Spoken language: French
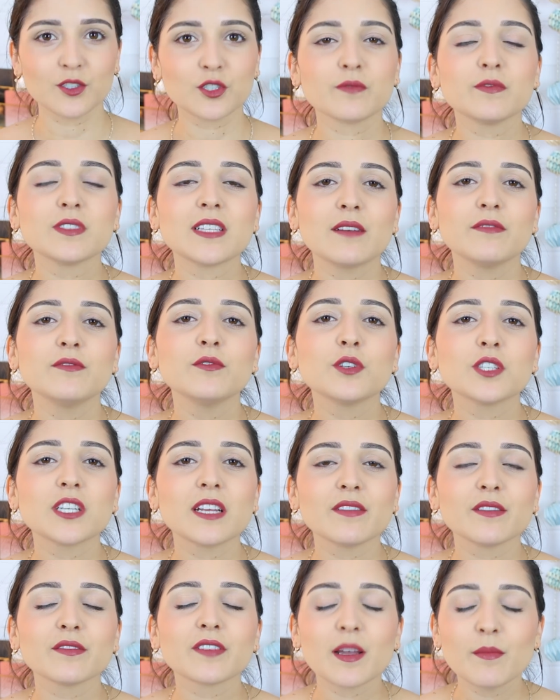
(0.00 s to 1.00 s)
Je vous avoue que
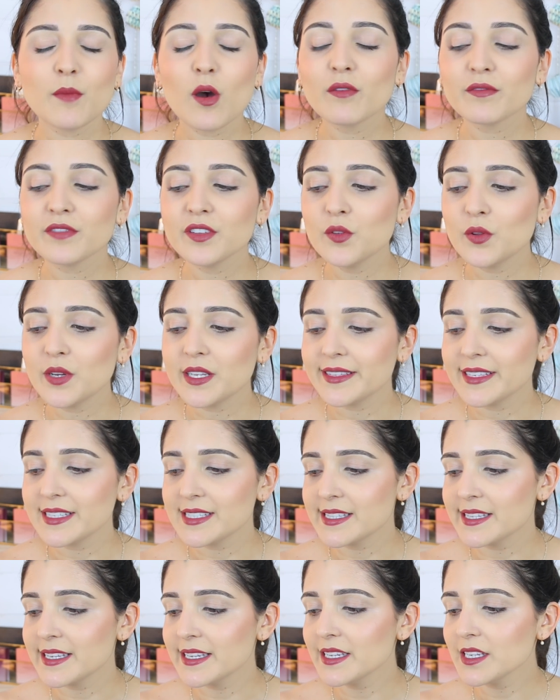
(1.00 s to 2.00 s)
j'avais vraiment envie de les
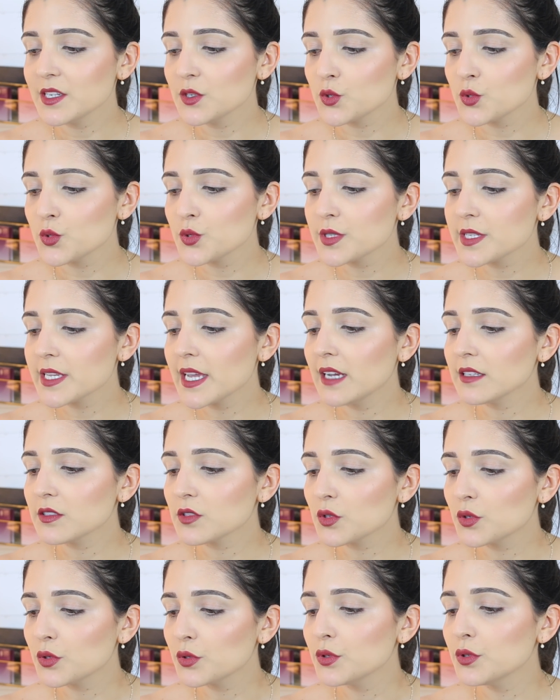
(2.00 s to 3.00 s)
tester jusqu'à
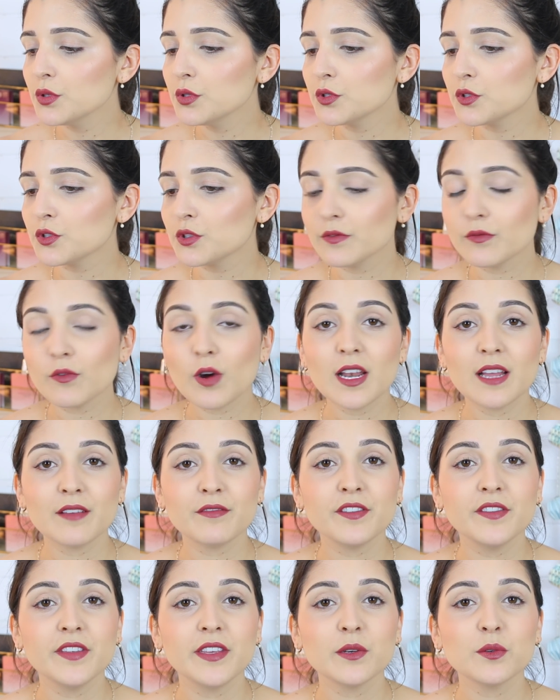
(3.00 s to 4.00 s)
ce que je vois la
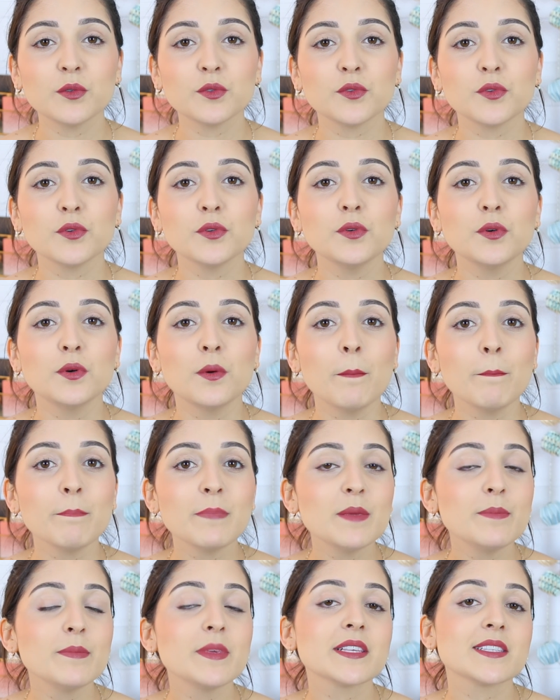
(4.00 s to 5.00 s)
vidéo de euh,
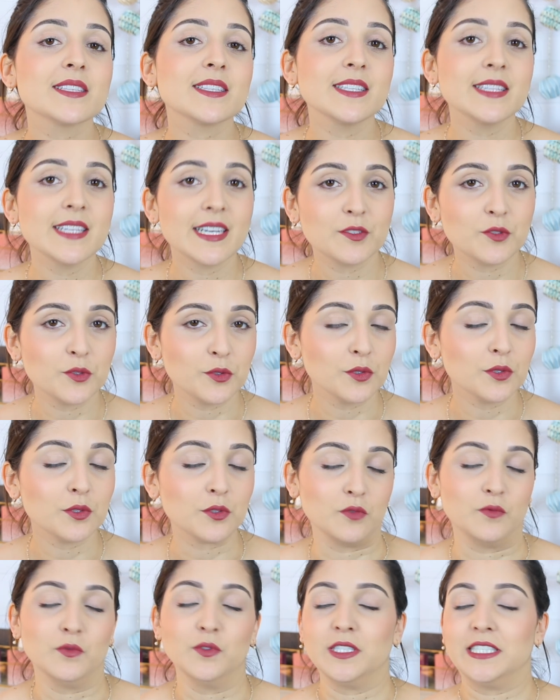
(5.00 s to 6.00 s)
Mimi
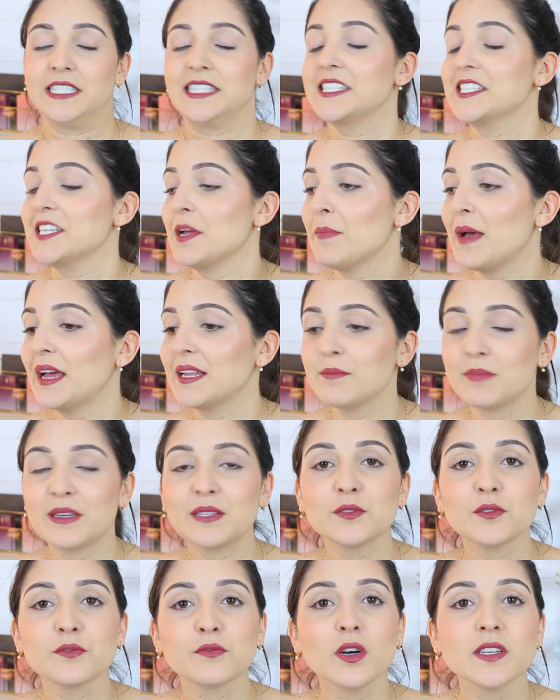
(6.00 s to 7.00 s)
Signature. Je vous en ai déjà parlé
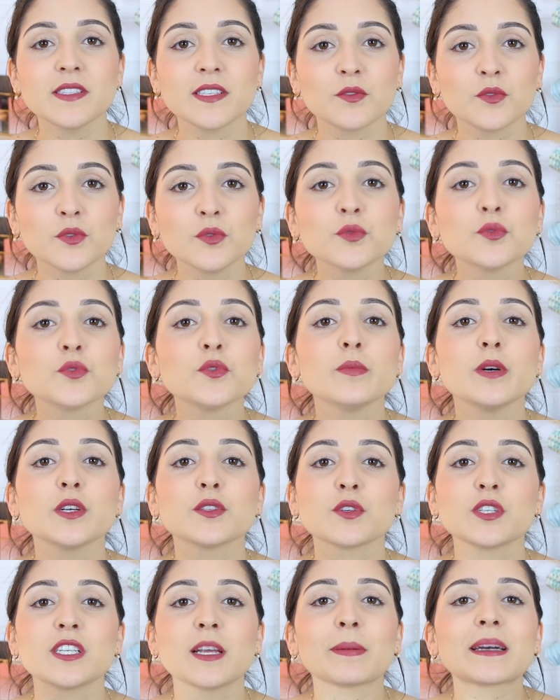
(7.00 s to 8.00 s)
plein de fois, c'est une
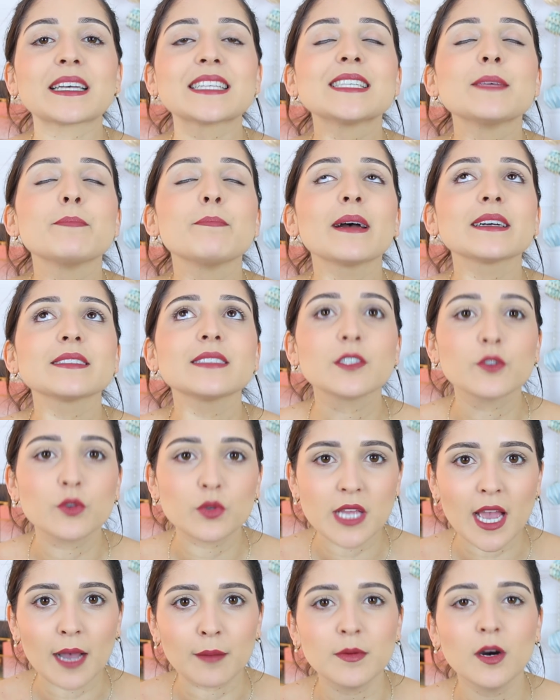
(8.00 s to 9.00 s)
youtubeuse que j'apprécie
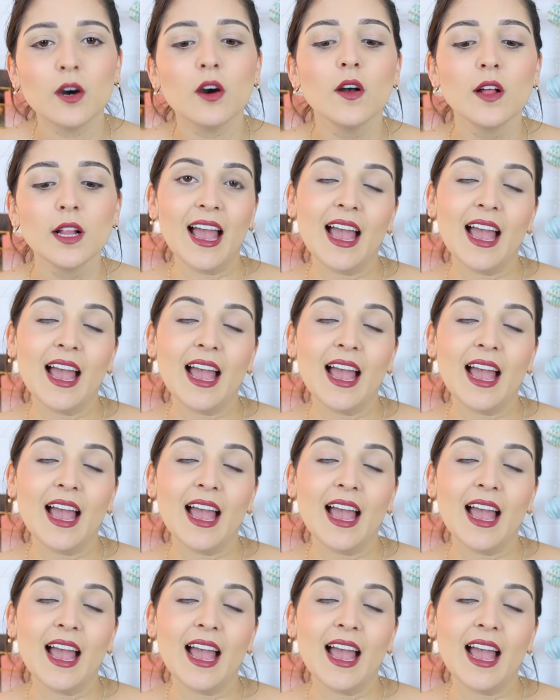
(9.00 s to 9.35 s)
particulièrement.